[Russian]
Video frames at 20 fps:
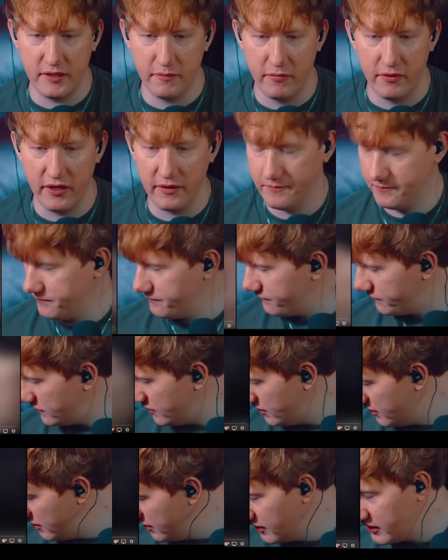блядь.
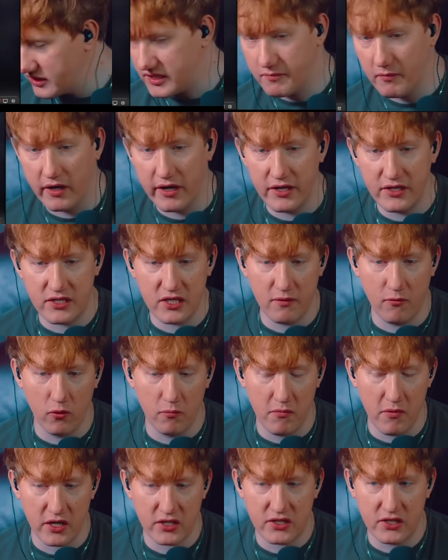Возможно... Смотрите,
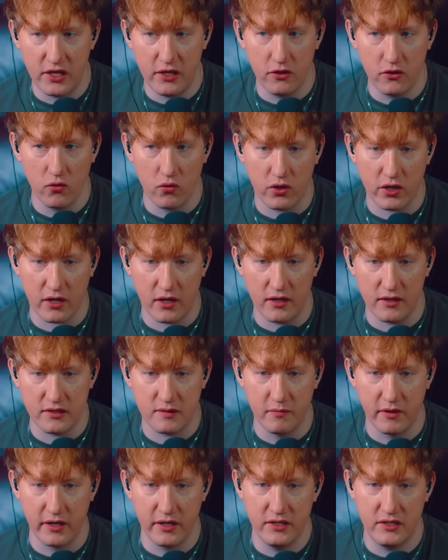он Марселин даже украл, его
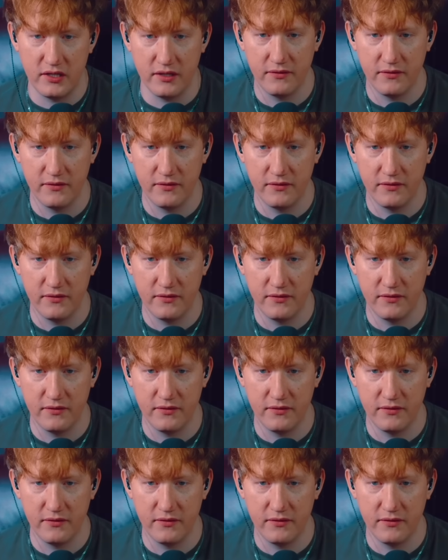приурочат смотрите. к